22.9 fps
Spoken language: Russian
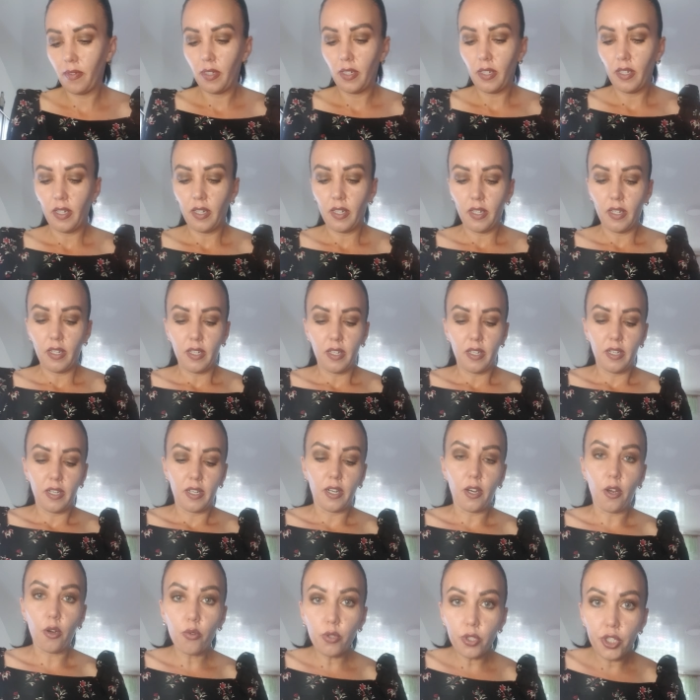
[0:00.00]
Вот.
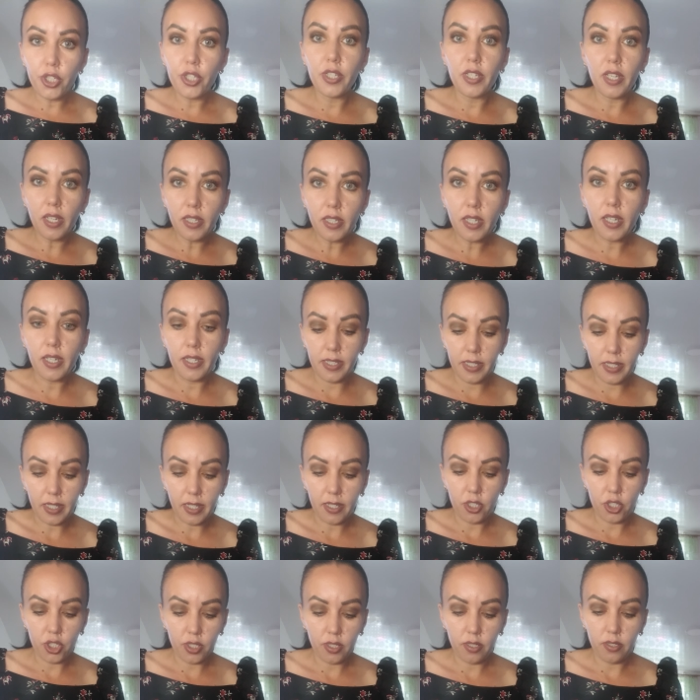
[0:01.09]
Короче, я
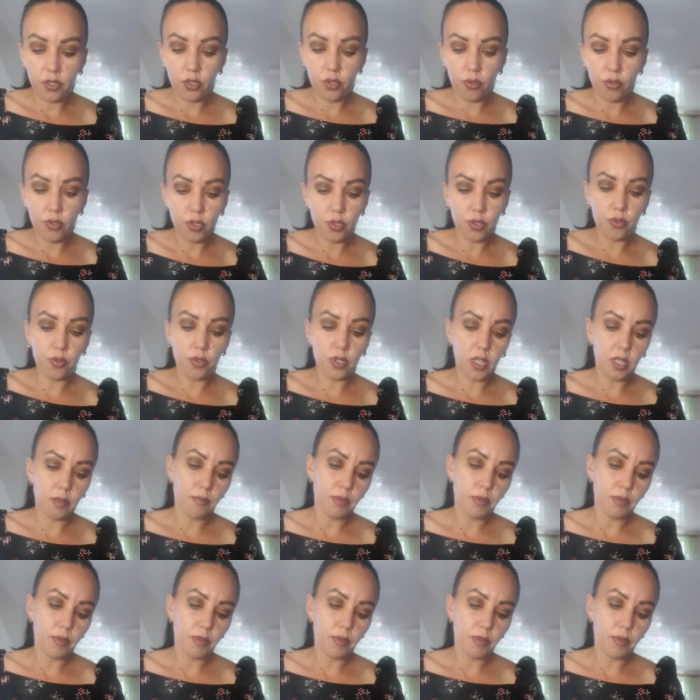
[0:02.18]
накосячила сегодня с утра,